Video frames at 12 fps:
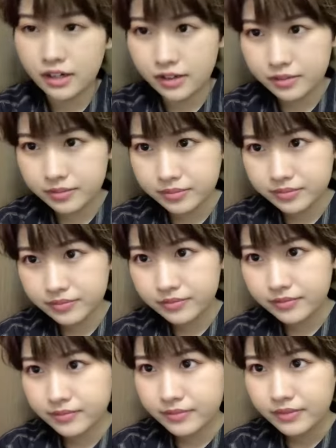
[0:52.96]
ら。
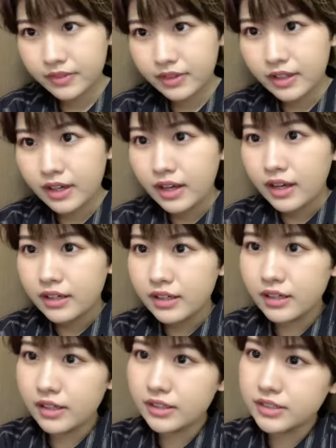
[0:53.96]
け
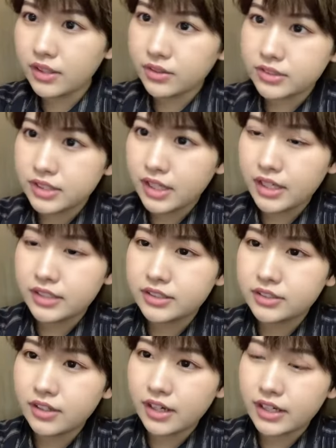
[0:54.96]
んけんさんお疲れ
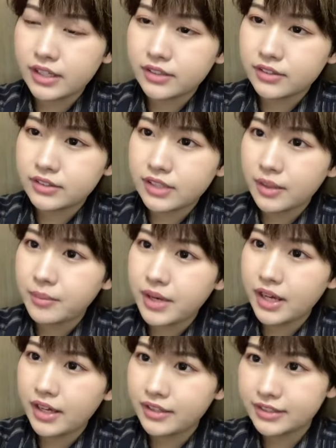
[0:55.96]
じゅっこありがとうござい
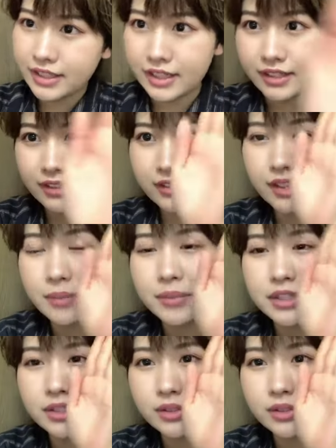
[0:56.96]
ます。ありがとうございます。